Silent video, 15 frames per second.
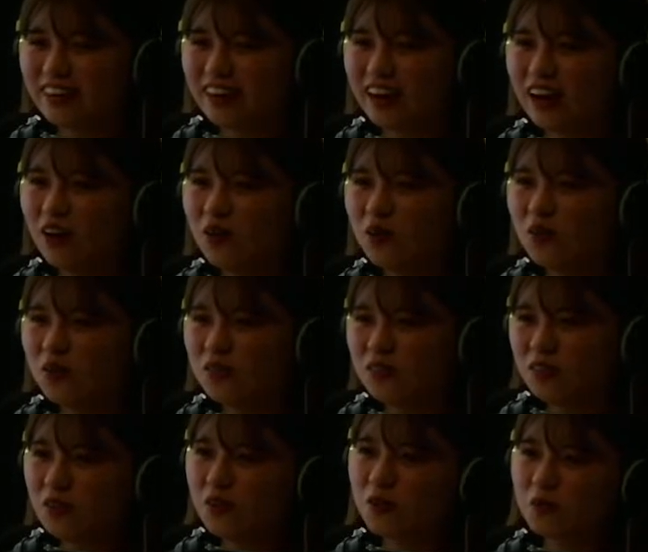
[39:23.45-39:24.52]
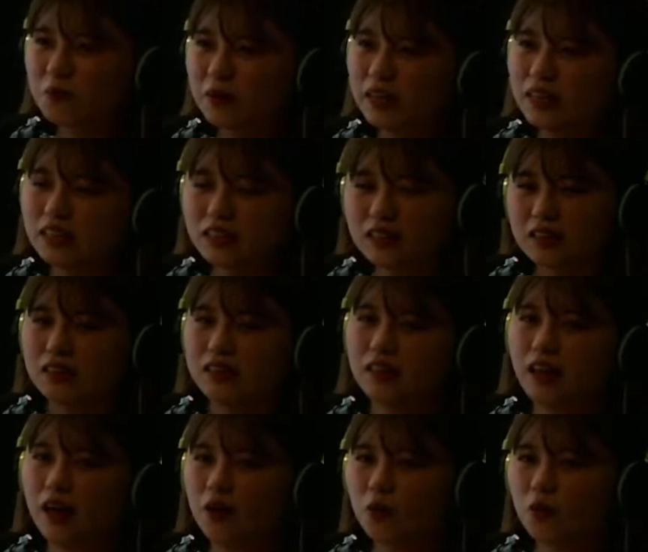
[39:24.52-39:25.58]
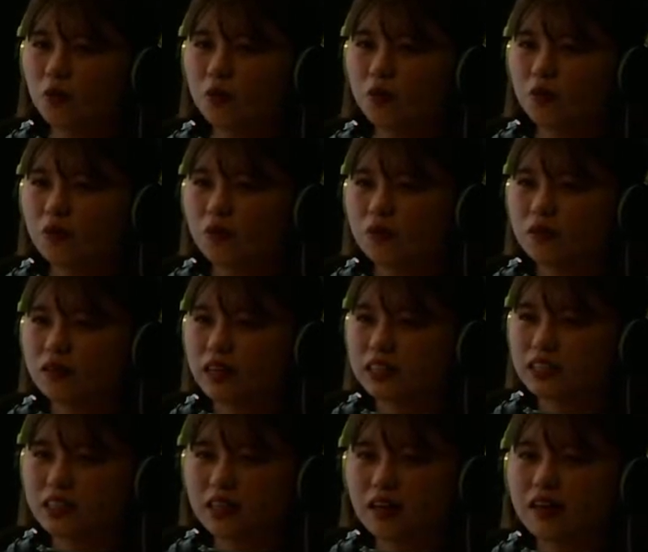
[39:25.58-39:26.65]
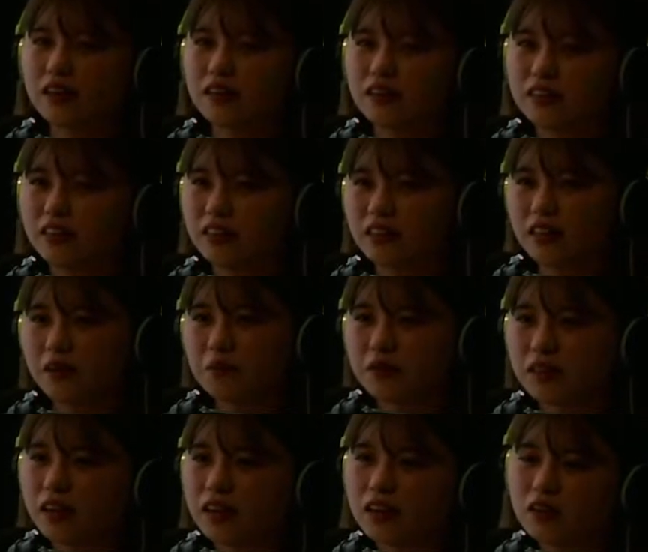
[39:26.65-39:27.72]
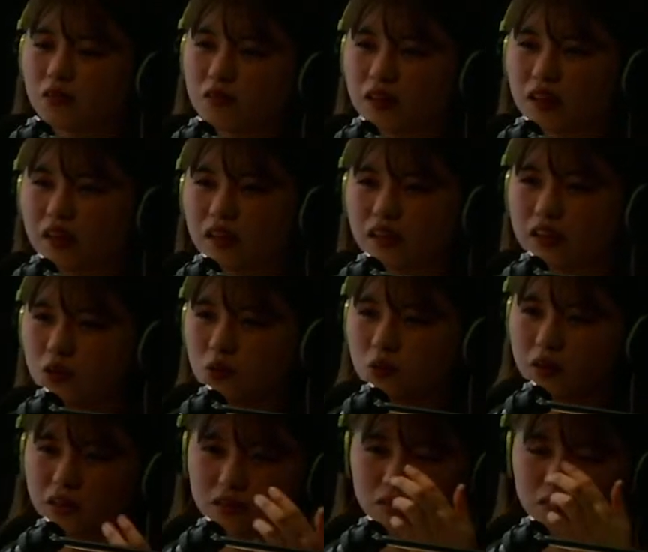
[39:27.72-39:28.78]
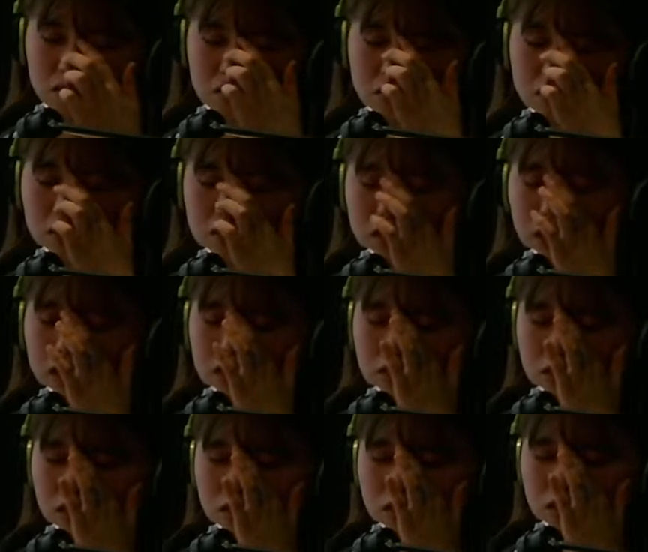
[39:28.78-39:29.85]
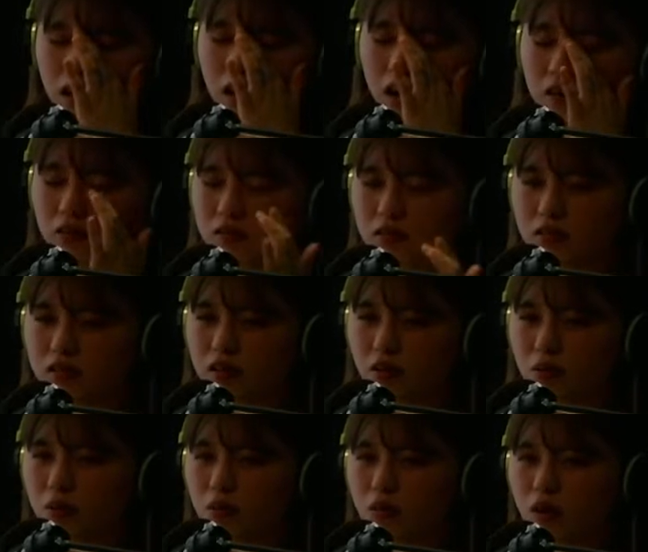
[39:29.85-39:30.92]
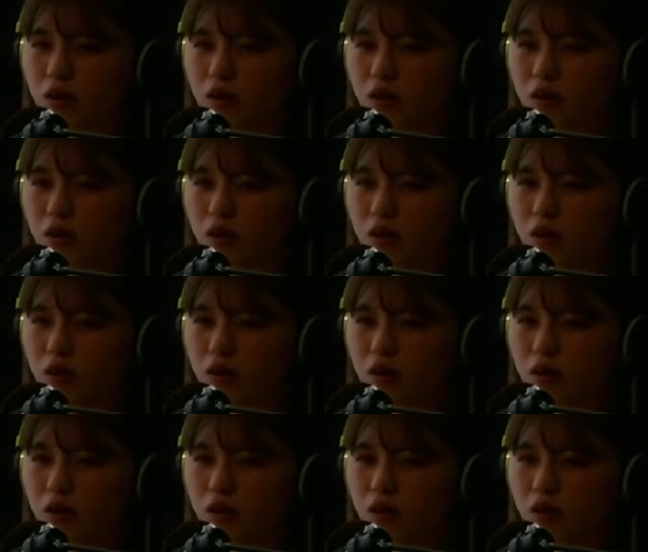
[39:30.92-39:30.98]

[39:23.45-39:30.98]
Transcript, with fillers: 顔の前に手を出して弾いてみたいなので表現するダンスがあるんですけど、